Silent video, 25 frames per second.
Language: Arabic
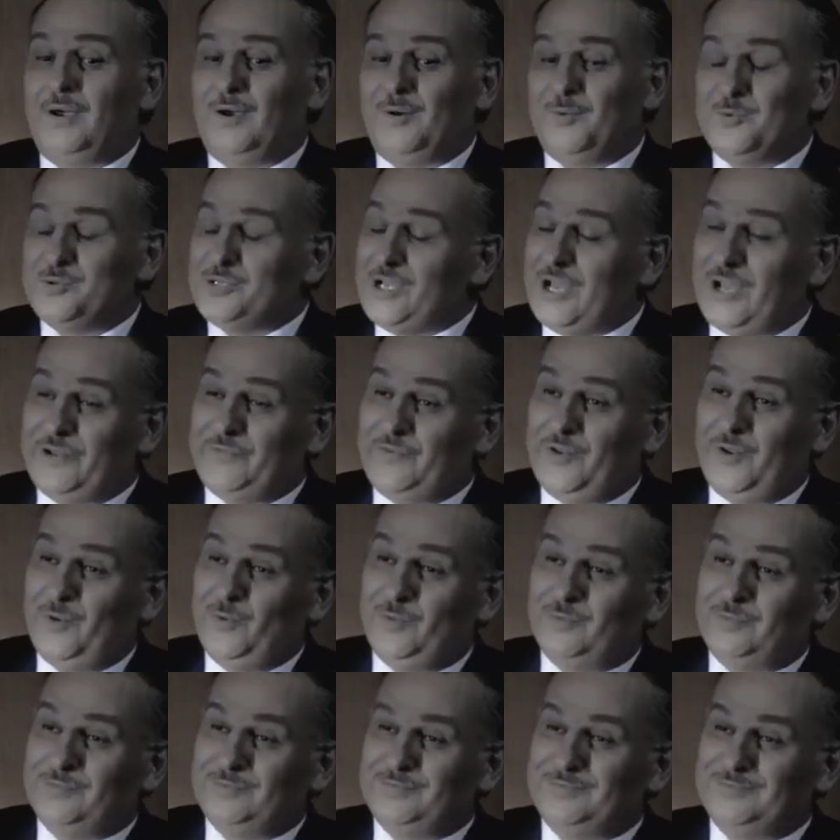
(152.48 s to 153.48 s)
مش هقفله
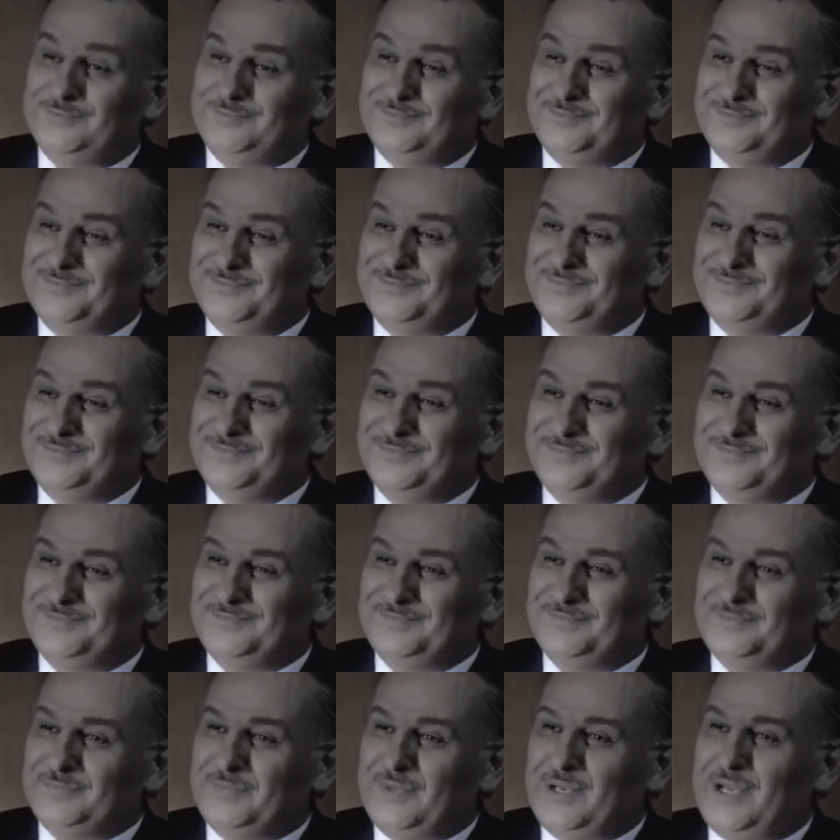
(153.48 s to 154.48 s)

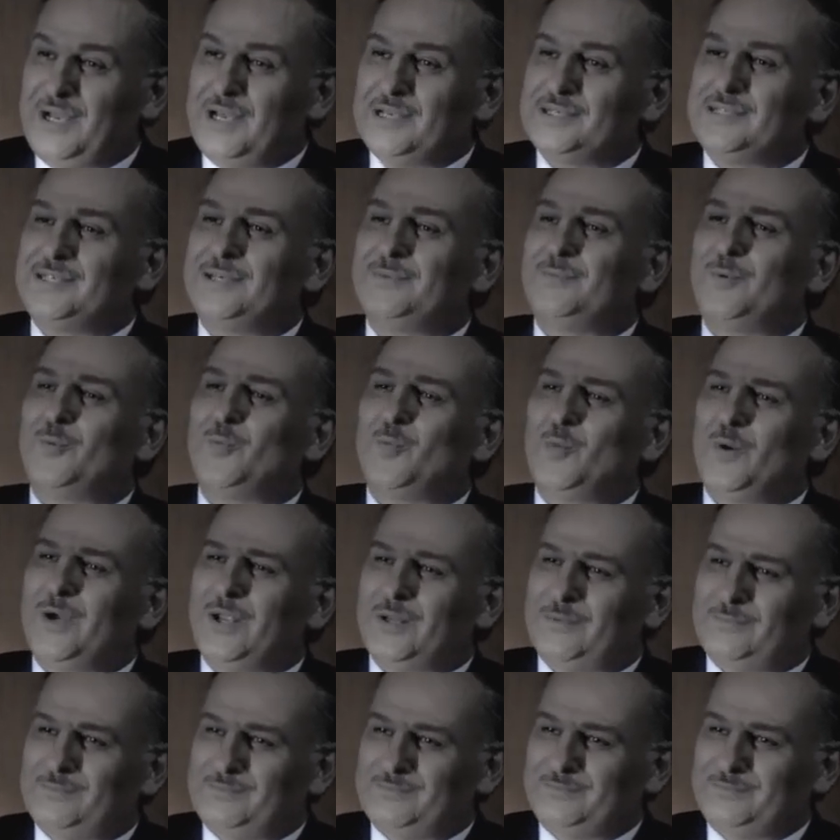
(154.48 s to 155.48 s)
هسيبه موال